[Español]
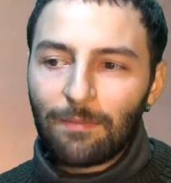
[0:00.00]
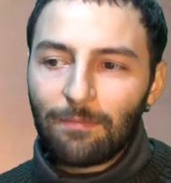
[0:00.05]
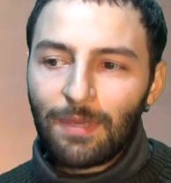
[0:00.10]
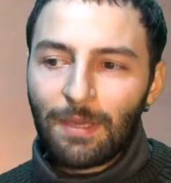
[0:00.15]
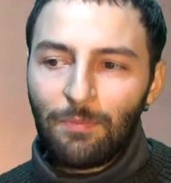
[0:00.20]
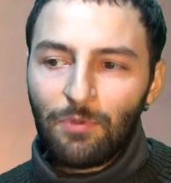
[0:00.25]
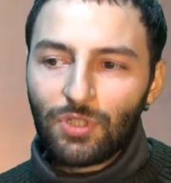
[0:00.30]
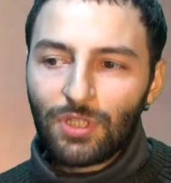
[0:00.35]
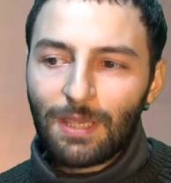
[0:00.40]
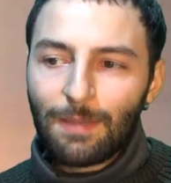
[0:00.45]

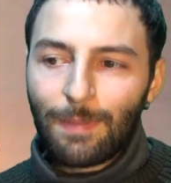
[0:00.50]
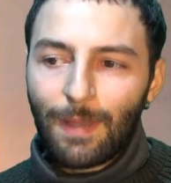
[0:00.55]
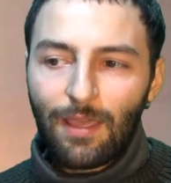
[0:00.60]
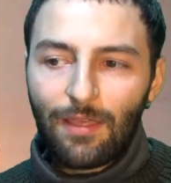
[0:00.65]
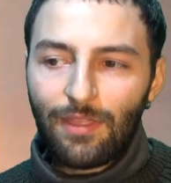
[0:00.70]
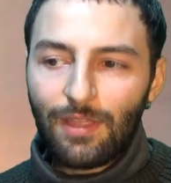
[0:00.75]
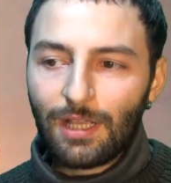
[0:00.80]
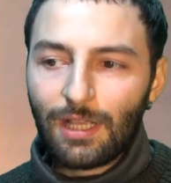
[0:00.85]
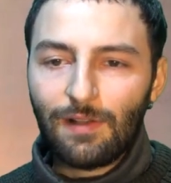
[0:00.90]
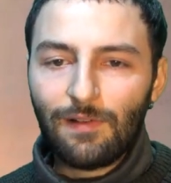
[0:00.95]
vemos que
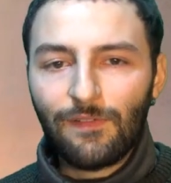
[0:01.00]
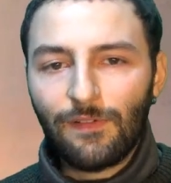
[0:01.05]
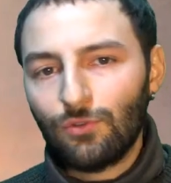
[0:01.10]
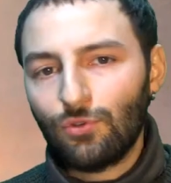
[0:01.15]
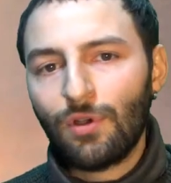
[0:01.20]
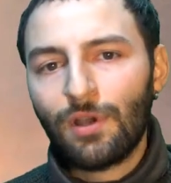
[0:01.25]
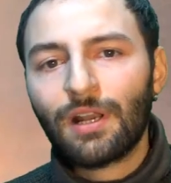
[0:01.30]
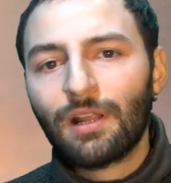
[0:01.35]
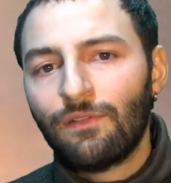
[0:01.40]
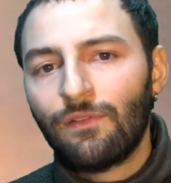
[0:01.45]
parece que el
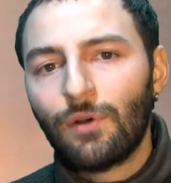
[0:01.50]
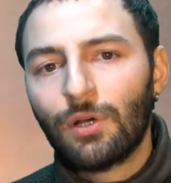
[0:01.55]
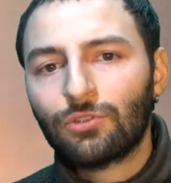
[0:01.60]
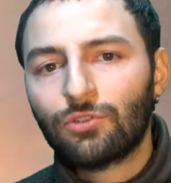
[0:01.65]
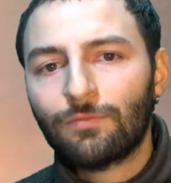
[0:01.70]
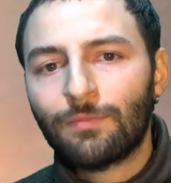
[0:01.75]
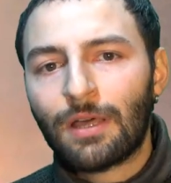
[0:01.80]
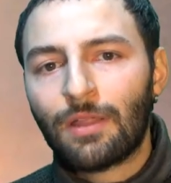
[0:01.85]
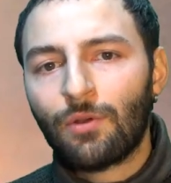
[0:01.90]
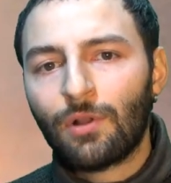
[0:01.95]
fotógrafo ha
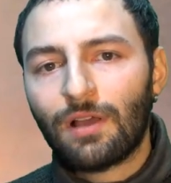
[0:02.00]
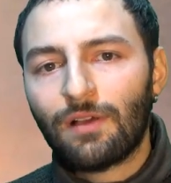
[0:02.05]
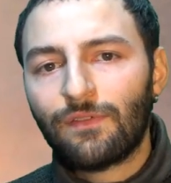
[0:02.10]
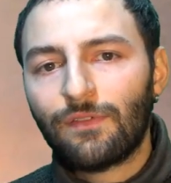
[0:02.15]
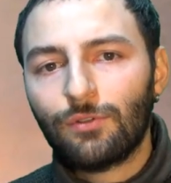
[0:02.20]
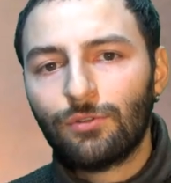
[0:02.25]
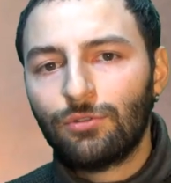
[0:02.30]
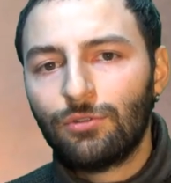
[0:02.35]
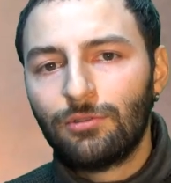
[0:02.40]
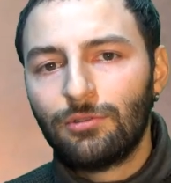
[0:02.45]
tomado la
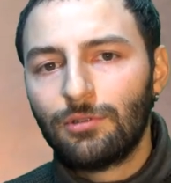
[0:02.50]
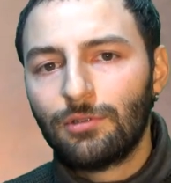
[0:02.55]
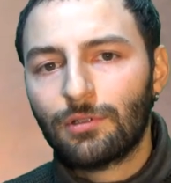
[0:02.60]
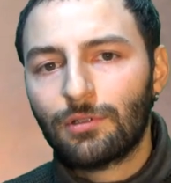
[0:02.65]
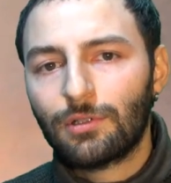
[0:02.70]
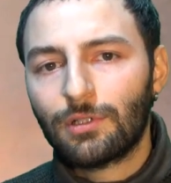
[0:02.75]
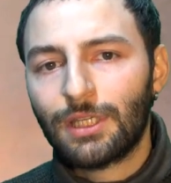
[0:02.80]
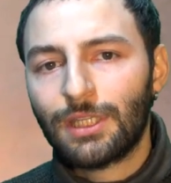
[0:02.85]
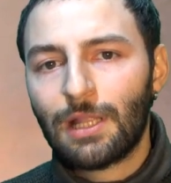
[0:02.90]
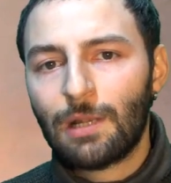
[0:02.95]
foto
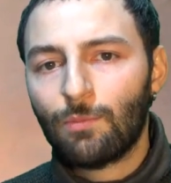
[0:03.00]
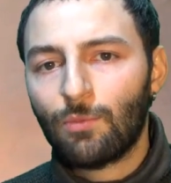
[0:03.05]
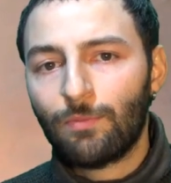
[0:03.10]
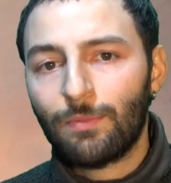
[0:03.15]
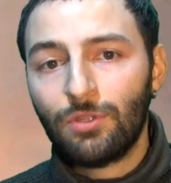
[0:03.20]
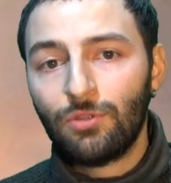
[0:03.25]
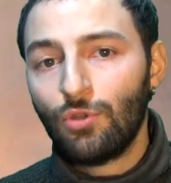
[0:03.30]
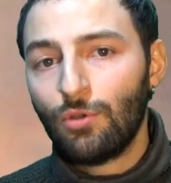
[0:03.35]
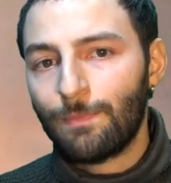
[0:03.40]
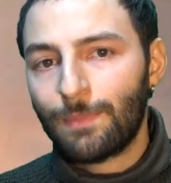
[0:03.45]
en el
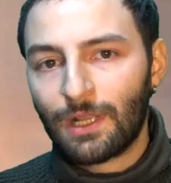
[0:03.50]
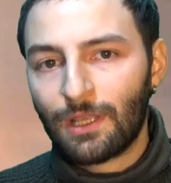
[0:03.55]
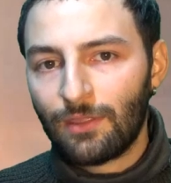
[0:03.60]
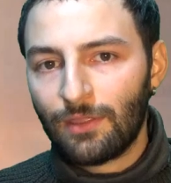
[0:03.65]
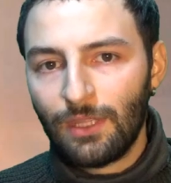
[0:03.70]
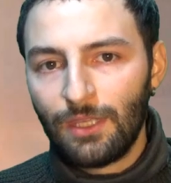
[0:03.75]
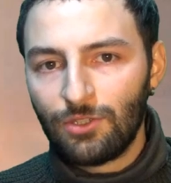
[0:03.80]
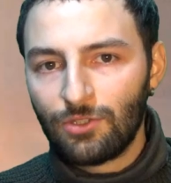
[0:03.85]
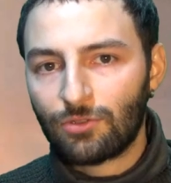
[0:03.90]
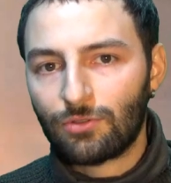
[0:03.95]
momento
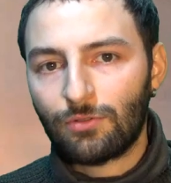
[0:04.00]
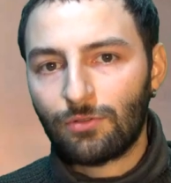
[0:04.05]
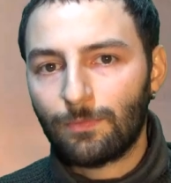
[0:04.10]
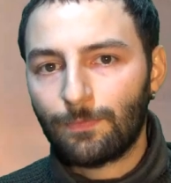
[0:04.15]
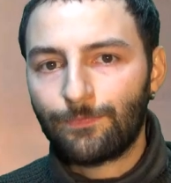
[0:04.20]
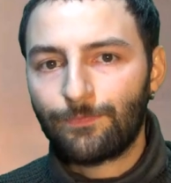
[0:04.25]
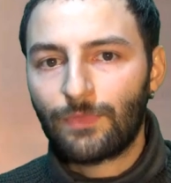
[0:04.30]
preciso,